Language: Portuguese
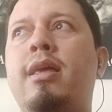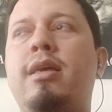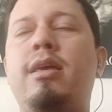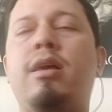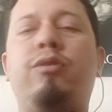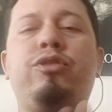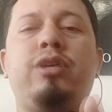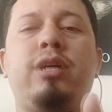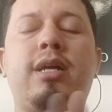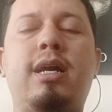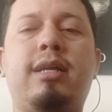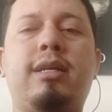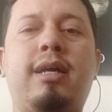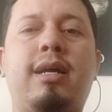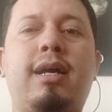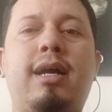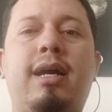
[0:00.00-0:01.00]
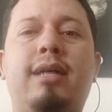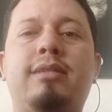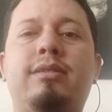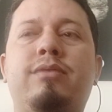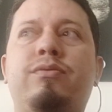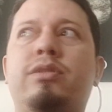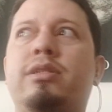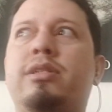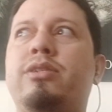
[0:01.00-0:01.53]
E ao chegar na
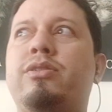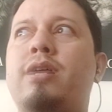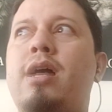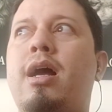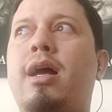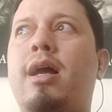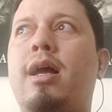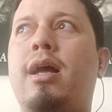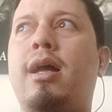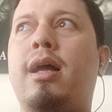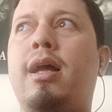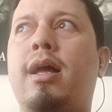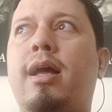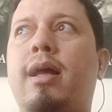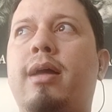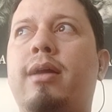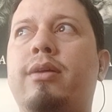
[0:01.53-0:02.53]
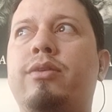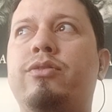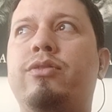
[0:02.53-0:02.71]
casa, você já